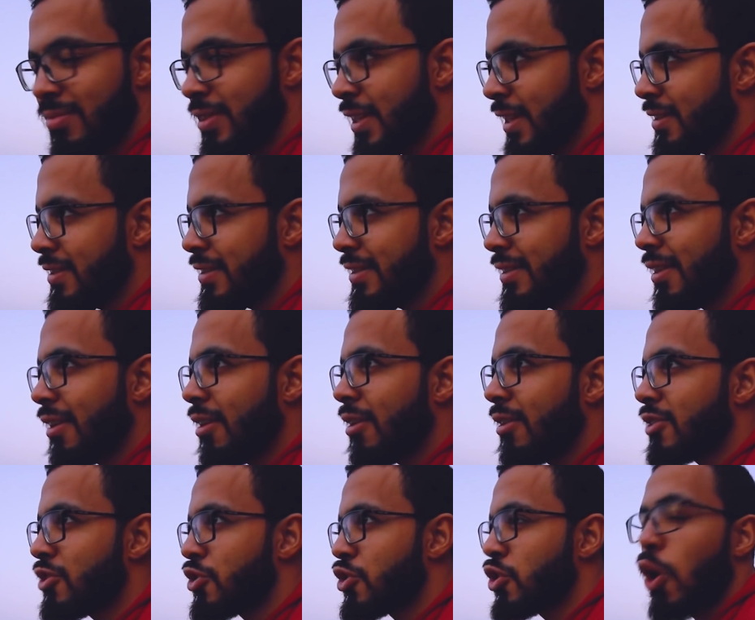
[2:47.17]
يعني
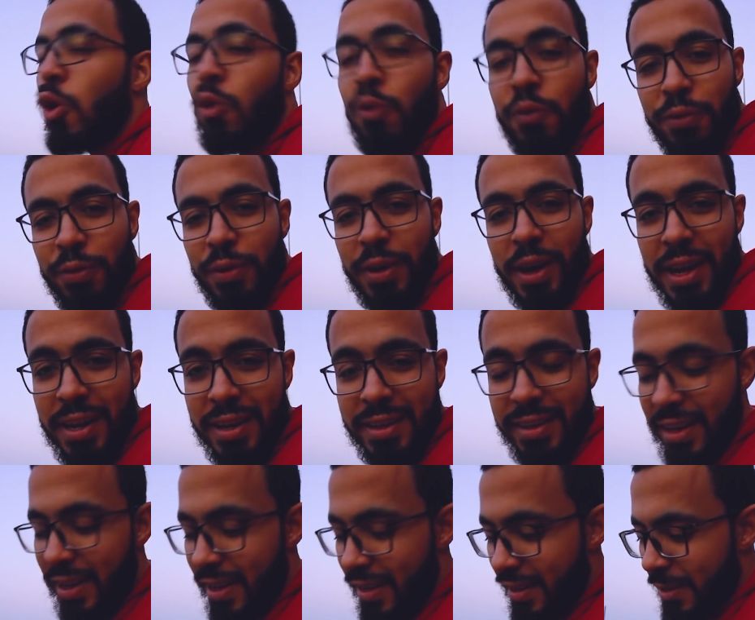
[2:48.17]
شرف على
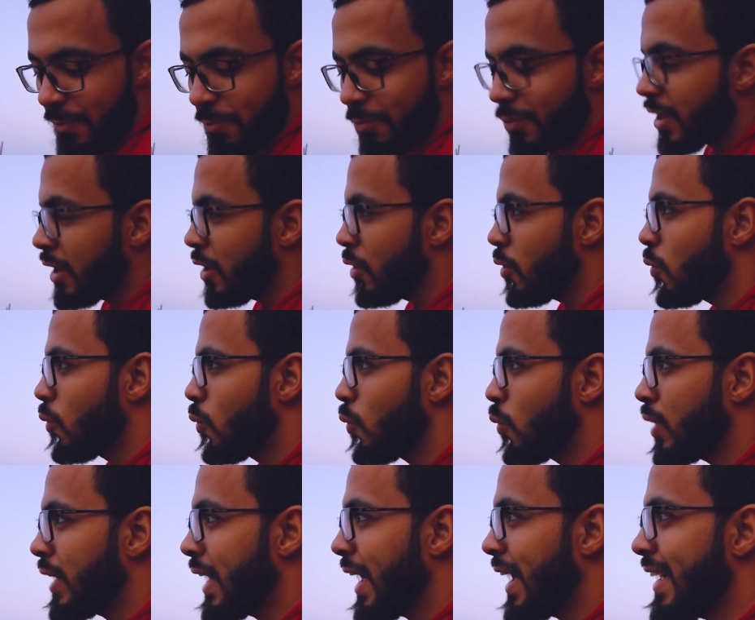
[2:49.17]
النهايه
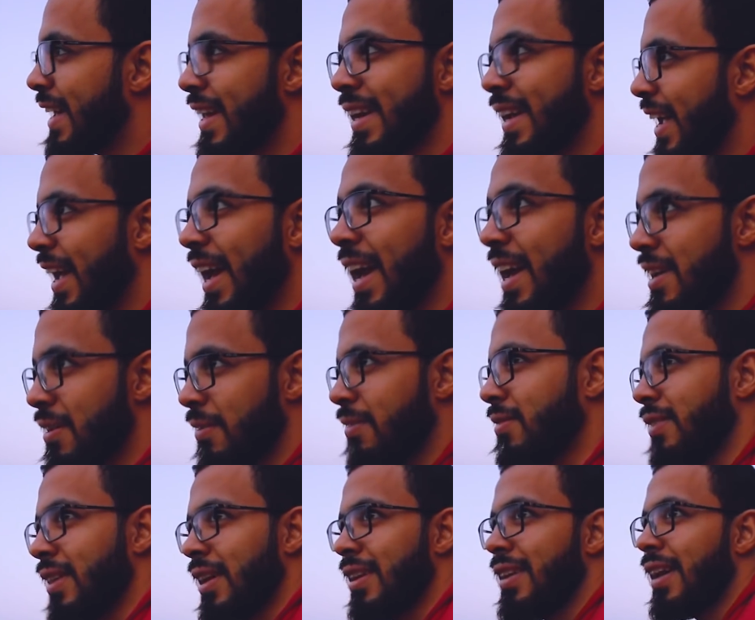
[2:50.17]
والحقيقه انا
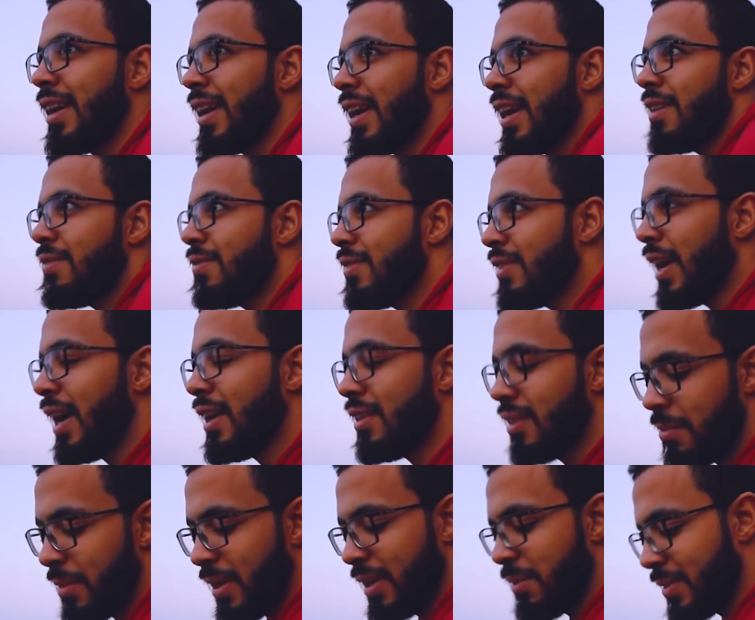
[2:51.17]
خايف يعني انا خايف ان
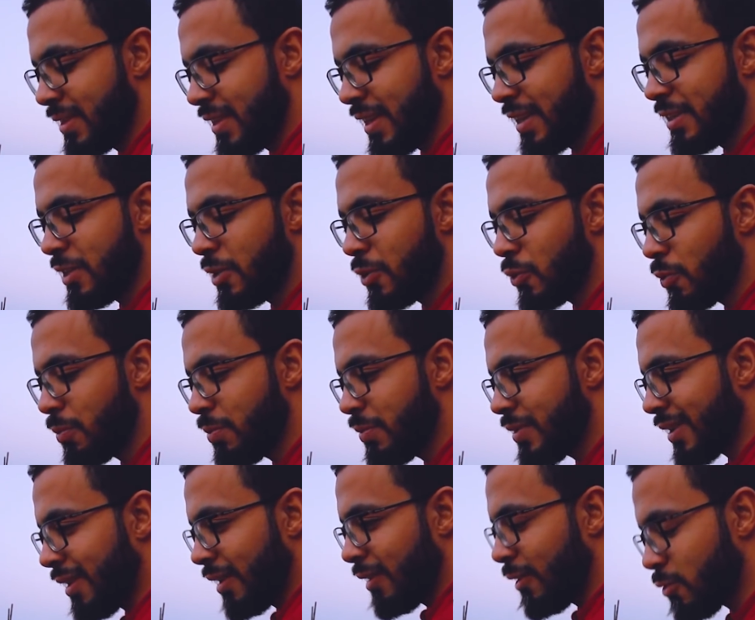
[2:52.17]
حتى بعد ما 30 يوم
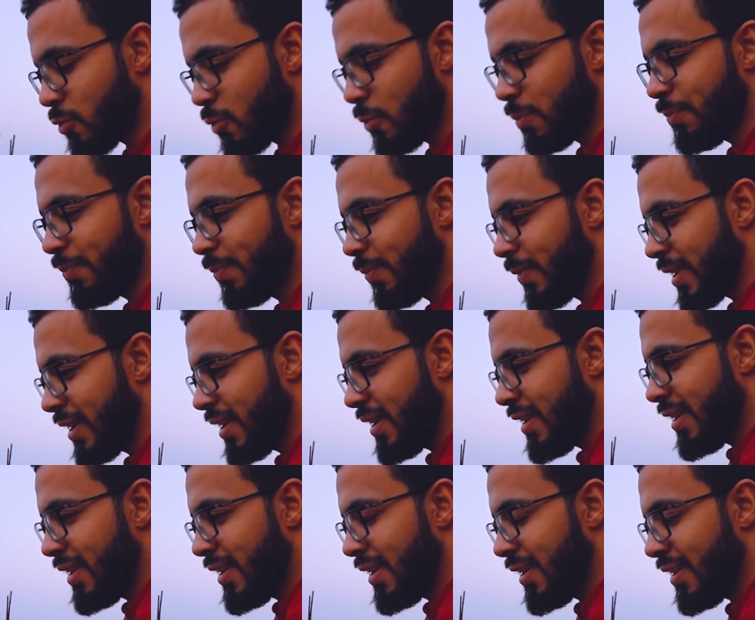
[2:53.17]
يخلصهم
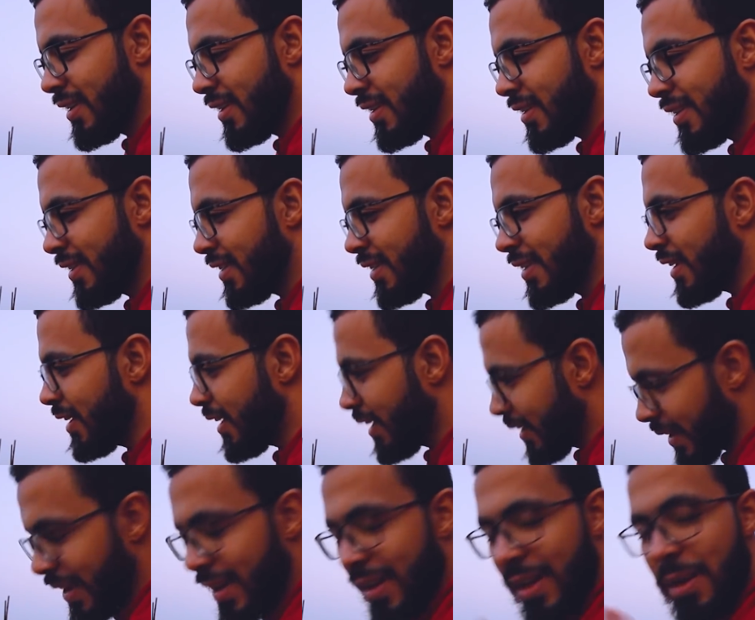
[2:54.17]
آه لا
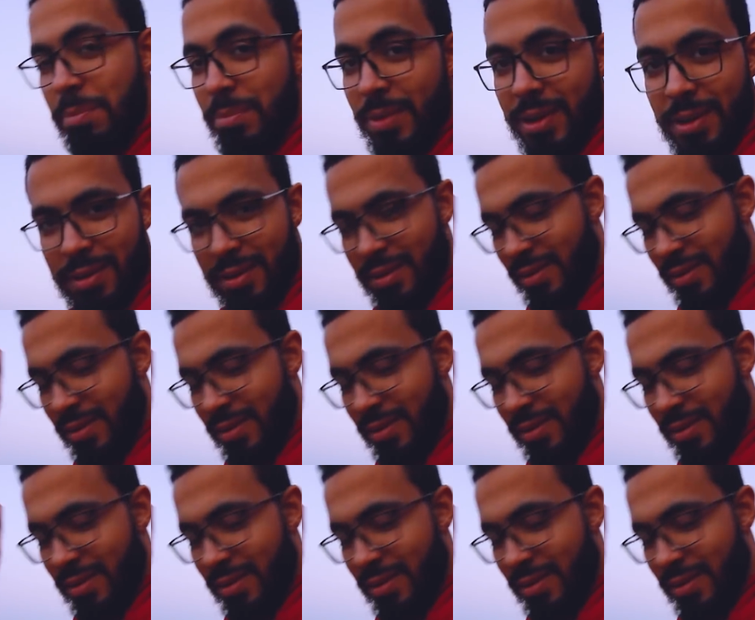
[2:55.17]
انا هكمل